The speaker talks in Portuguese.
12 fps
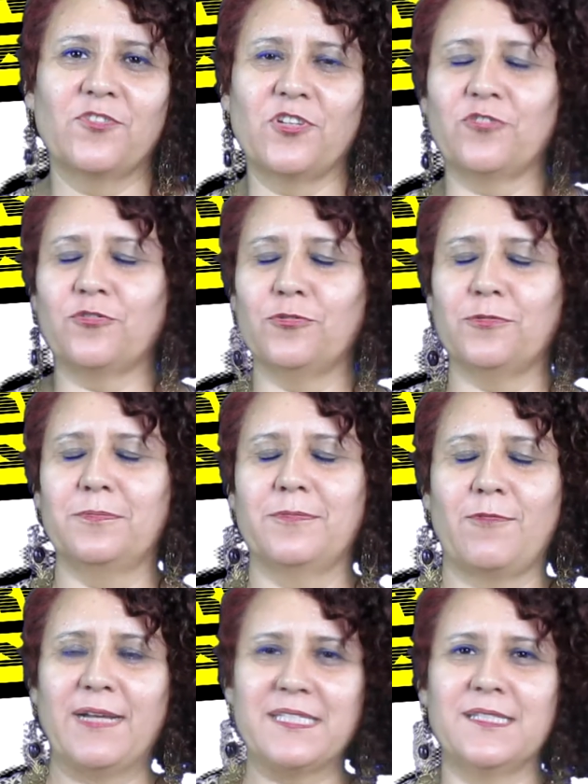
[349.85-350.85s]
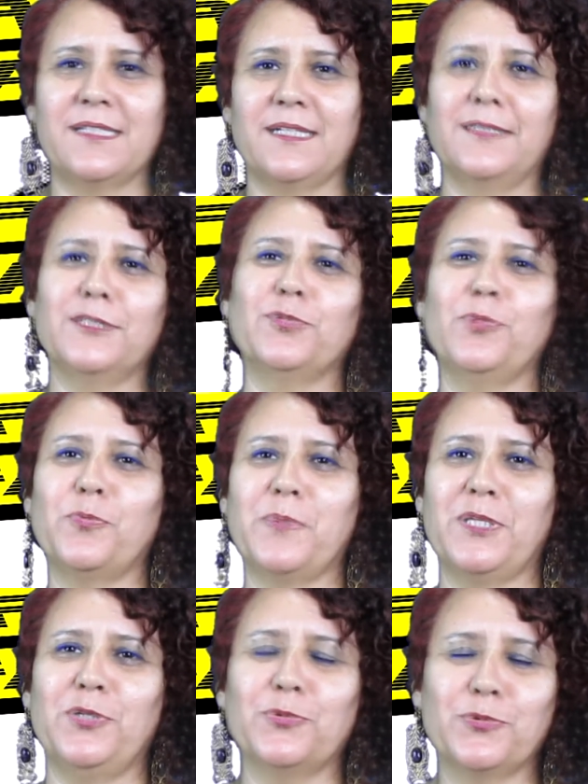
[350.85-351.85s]
Já estou quase encerrando o meu
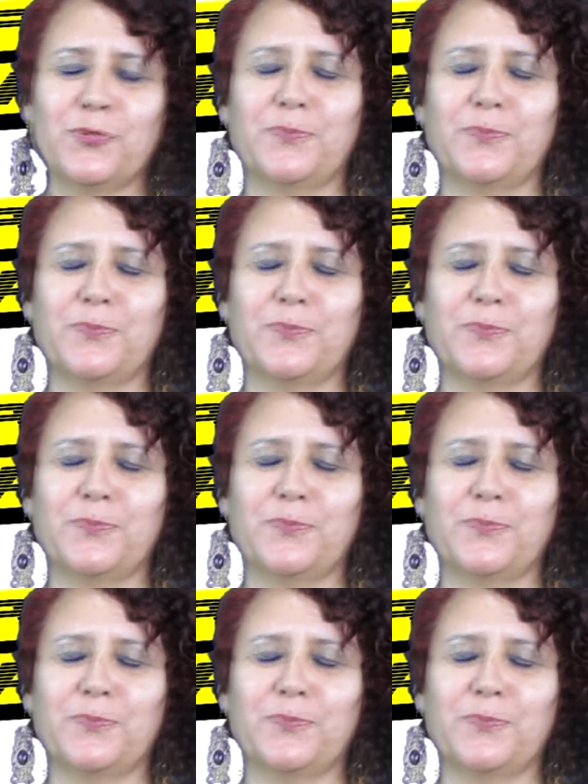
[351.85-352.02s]
período.